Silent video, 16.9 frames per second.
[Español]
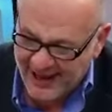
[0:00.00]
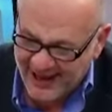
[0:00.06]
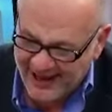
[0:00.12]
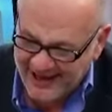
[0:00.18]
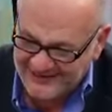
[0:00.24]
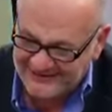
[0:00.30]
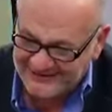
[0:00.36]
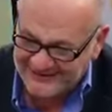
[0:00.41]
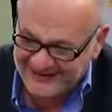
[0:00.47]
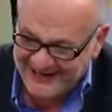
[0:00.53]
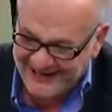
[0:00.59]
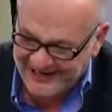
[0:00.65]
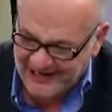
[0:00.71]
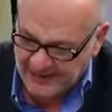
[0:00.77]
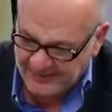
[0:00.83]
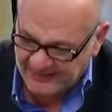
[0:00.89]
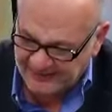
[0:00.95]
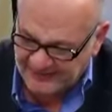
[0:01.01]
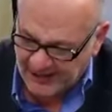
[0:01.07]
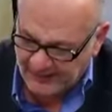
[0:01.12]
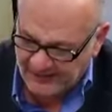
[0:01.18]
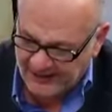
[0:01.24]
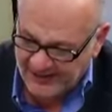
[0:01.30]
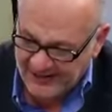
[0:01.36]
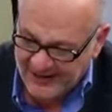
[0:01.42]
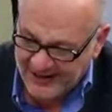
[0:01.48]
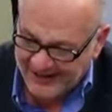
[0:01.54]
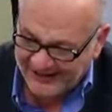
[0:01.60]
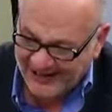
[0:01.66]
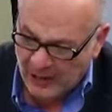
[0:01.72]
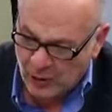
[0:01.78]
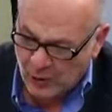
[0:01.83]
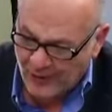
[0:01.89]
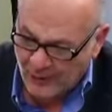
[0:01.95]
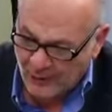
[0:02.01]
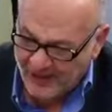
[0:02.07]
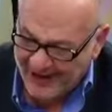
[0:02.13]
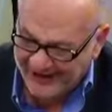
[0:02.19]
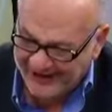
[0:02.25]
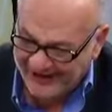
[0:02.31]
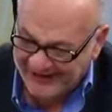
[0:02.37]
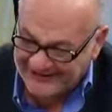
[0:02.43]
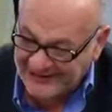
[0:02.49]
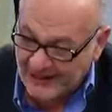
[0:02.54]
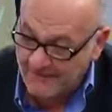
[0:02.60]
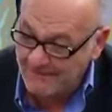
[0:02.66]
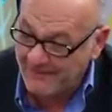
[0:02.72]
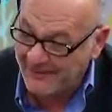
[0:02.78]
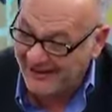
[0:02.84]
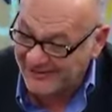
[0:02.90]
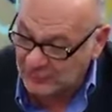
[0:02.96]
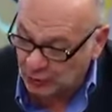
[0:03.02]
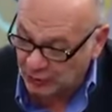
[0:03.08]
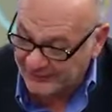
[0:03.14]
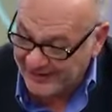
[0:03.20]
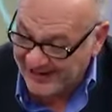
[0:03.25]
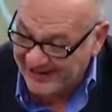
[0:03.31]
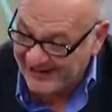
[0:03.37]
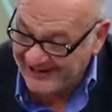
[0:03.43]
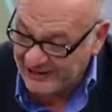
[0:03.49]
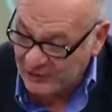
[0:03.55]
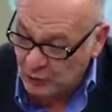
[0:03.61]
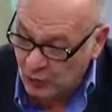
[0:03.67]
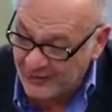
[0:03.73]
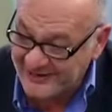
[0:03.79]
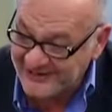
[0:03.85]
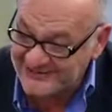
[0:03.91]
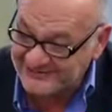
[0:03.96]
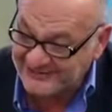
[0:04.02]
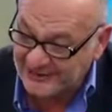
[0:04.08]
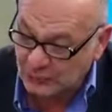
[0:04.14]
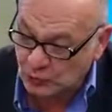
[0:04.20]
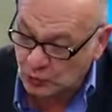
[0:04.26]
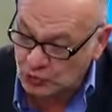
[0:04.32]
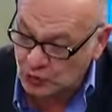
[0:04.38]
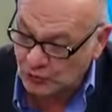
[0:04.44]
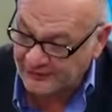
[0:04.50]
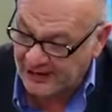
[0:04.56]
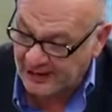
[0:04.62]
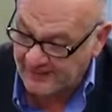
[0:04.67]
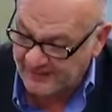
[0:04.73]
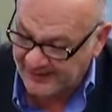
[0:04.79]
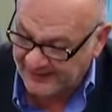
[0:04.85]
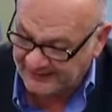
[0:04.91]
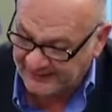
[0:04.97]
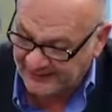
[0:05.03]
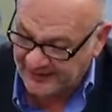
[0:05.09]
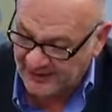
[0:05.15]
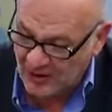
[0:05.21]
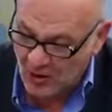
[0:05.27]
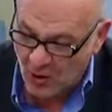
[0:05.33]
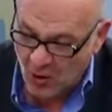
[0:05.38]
es inevitable que lo ejerza personal y no institucionalmente.